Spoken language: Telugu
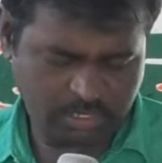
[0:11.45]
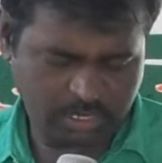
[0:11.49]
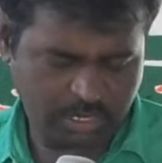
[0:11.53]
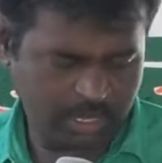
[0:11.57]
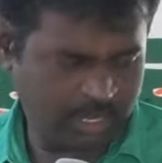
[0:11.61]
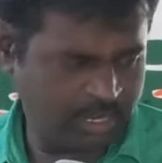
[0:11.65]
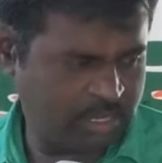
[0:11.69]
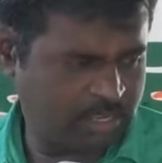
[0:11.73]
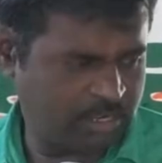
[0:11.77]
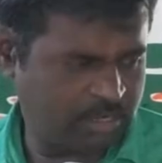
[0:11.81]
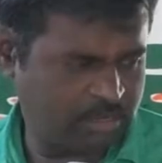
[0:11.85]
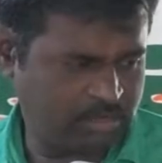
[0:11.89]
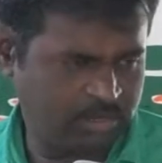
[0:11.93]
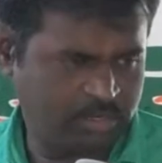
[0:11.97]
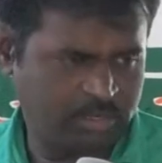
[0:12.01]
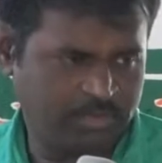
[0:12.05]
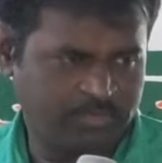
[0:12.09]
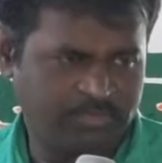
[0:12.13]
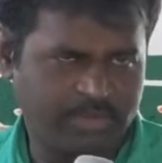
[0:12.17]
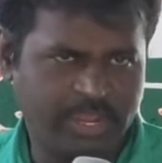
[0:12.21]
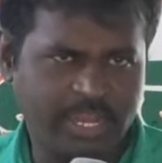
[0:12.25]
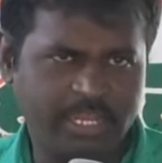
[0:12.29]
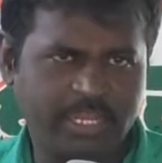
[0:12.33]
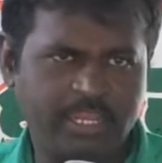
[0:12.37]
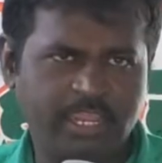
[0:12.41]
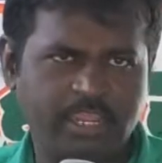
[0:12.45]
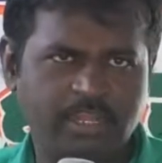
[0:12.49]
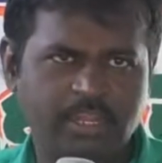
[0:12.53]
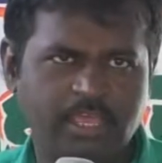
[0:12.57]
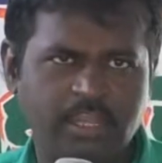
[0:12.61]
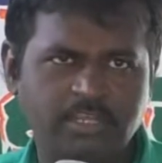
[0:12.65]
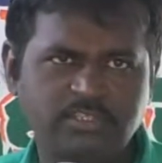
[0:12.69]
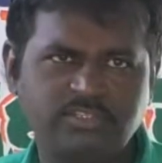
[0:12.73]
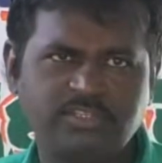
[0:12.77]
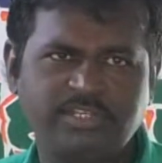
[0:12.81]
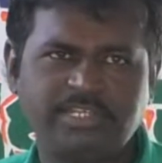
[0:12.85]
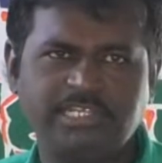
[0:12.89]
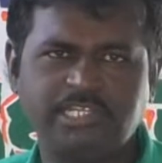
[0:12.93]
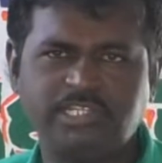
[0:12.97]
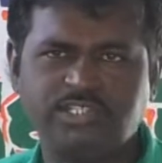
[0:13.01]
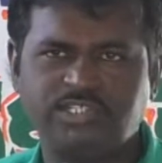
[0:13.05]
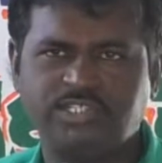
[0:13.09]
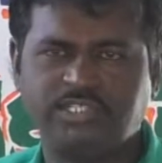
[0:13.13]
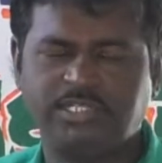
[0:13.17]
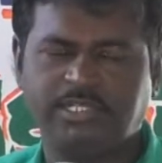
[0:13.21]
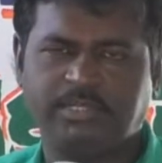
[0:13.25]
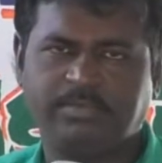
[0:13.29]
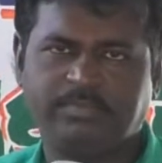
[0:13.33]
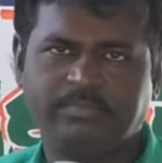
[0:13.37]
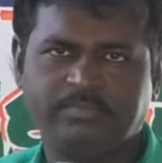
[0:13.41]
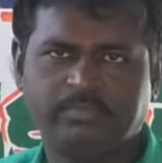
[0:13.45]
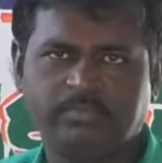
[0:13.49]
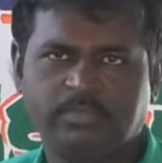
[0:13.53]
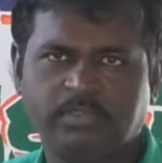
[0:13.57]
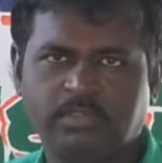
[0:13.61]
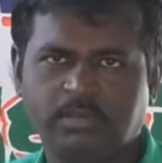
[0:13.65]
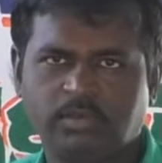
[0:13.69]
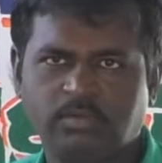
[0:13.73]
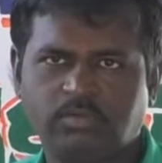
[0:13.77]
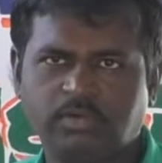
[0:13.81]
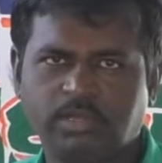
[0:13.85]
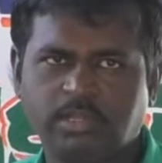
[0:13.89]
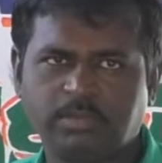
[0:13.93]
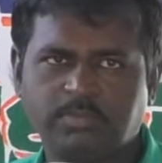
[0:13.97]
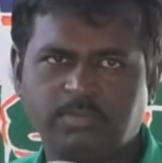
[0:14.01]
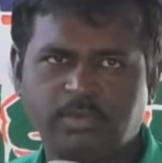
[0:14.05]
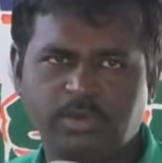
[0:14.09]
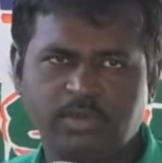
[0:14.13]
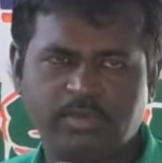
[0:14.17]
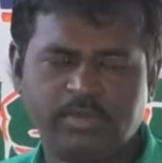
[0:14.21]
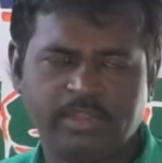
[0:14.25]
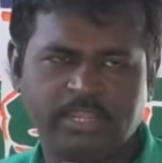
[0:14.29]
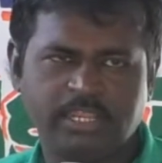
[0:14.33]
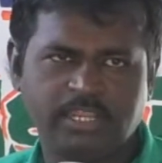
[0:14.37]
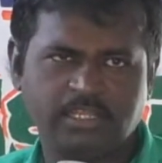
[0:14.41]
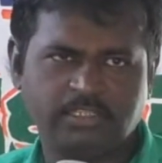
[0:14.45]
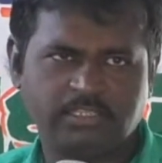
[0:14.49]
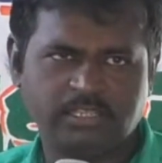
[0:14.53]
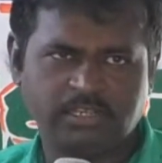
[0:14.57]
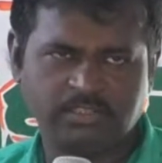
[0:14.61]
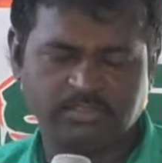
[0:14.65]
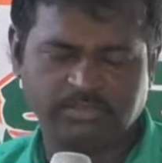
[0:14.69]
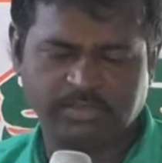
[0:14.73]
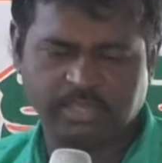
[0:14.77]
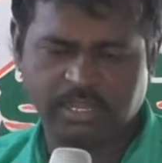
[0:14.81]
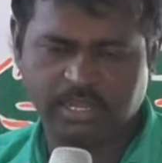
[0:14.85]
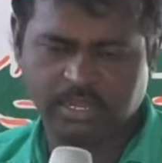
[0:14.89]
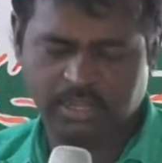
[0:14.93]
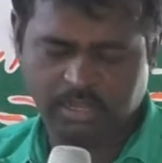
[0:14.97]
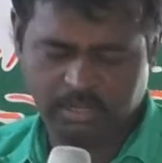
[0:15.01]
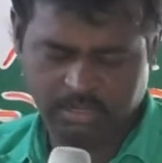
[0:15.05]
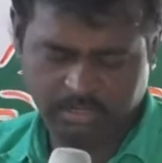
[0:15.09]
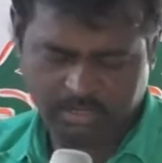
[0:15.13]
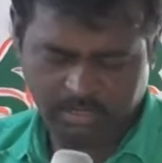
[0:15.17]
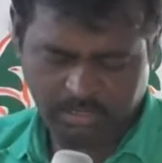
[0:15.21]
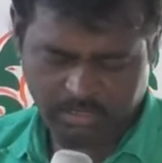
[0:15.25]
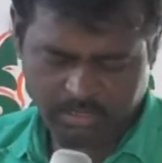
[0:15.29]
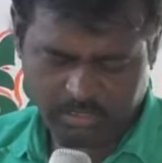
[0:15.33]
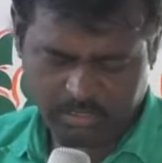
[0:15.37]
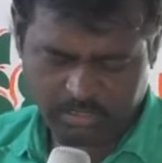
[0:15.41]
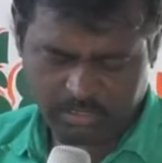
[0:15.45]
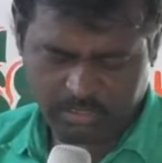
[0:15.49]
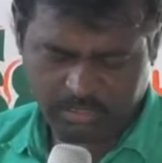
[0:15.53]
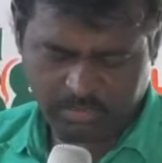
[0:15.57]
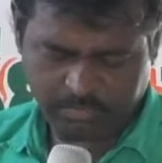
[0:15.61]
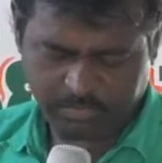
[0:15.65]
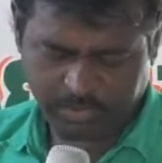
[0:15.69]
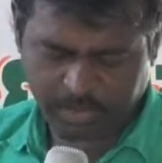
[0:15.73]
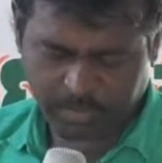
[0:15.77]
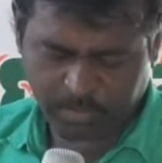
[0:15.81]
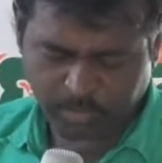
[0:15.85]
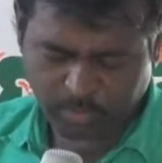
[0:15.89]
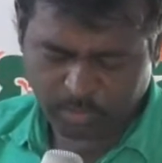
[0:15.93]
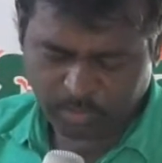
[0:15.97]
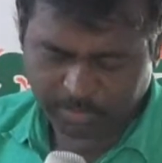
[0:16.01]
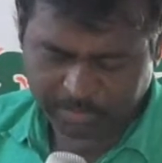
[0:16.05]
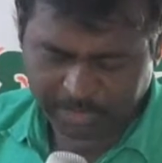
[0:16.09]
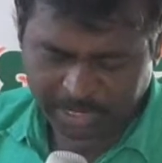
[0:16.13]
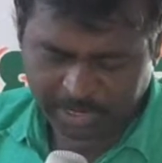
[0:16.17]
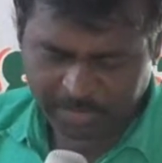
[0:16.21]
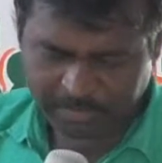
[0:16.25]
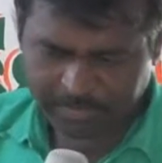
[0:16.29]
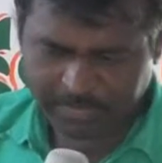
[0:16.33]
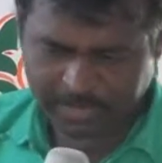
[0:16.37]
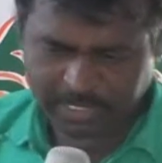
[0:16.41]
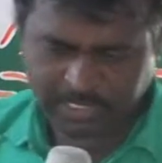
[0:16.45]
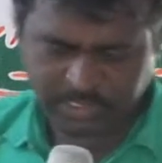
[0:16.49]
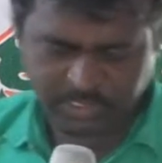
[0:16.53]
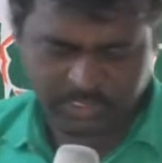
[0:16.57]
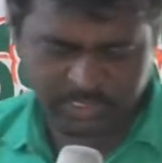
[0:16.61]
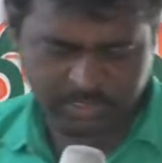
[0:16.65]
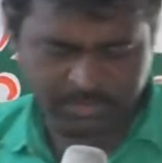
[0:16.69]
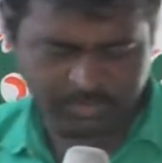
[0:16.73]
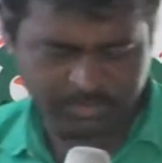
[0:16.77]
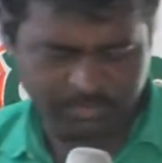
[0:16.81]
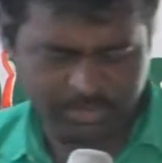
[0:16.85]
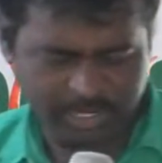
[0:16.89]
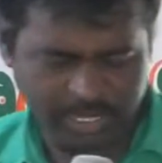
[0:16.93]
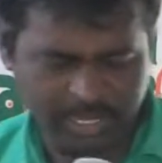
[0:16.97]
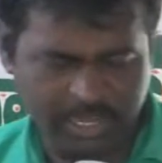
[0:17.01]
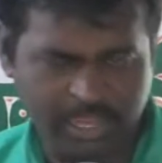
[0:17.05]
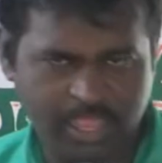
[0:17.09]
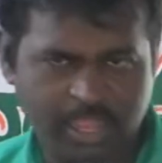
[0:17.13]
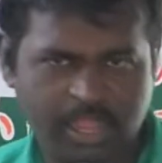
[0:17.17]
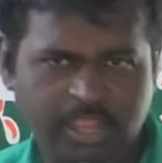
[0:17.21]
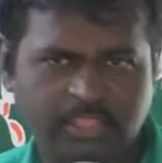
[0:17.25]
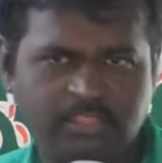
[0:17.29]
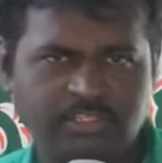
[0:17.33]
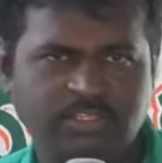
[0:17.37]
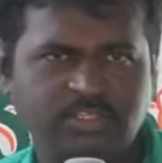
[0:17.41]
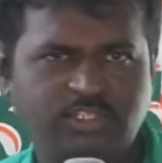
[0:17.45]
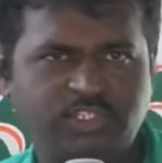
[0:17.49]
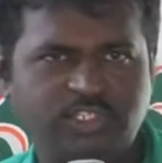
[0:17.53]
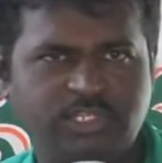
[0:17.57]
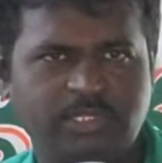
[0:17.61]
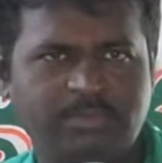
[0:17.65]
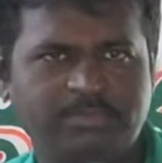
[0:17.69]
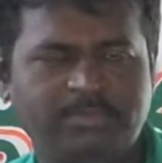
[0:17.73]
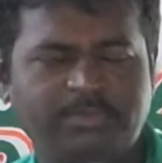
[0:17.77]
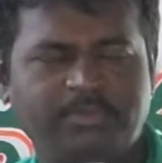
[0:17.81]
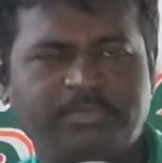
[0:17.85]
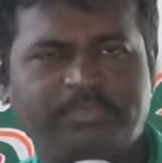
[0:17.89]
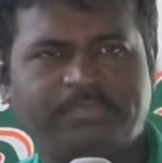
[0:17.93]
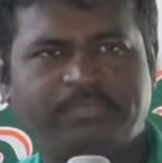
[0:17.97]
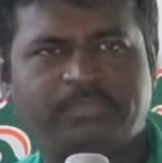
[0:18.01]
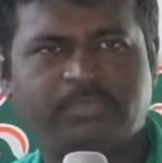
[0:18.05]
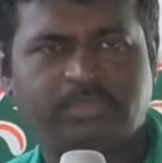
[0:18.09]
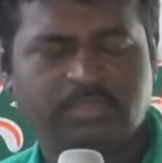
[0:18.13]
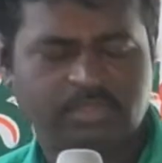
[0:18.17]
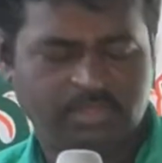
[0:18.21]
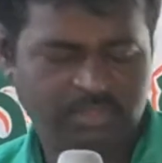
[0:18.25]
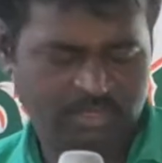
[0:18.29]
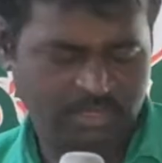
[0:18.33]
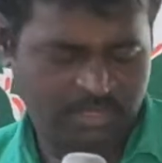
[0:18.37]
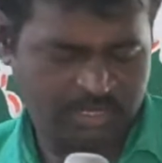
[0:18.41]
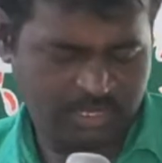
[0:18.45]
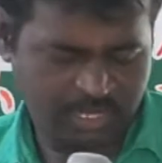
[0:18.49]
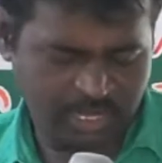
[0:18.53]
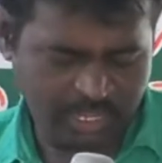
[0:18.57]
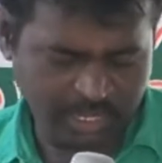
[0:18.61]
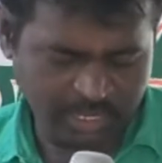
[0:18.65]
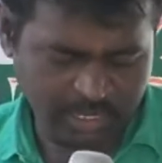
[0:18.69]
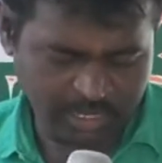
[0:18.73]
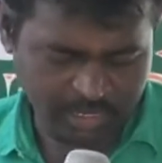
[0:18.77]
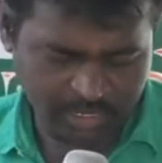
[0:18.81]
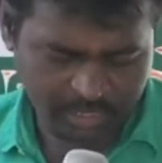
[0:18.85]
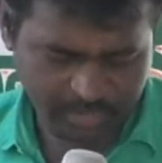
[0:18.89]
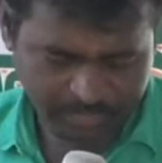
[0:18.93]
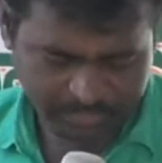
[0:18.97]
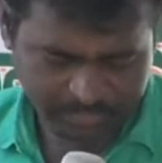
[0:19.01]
ఆయన యొక్క వాక్యాన్ని అనుసరించి నూట మూడవ కీర్తన ద్వారా ప్రభువును మహింపరిచాము ఆయన ఆరాధించాము అలాగే